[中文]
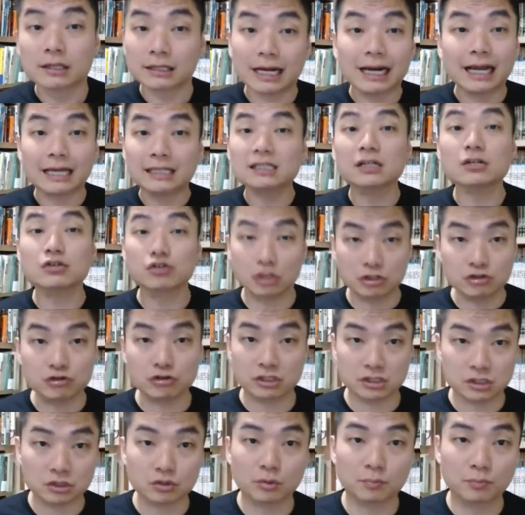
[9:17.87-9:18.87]
当然，这个选
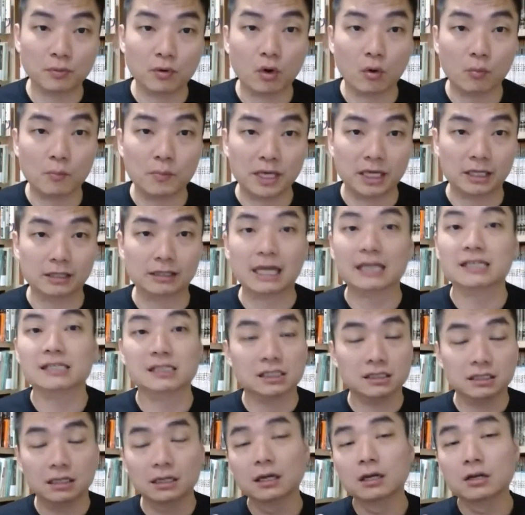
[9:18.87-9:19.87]
举制度不公平，但
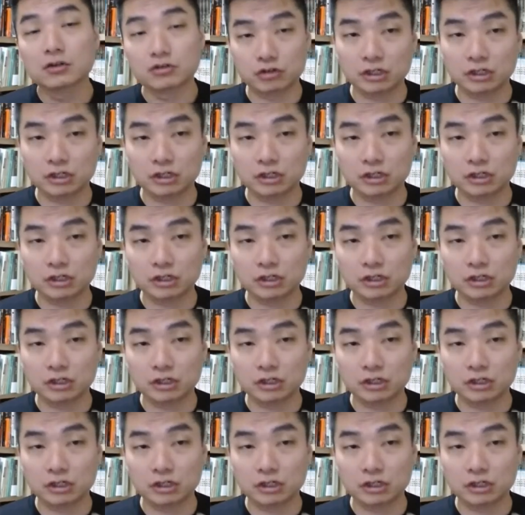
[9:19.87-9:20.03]
是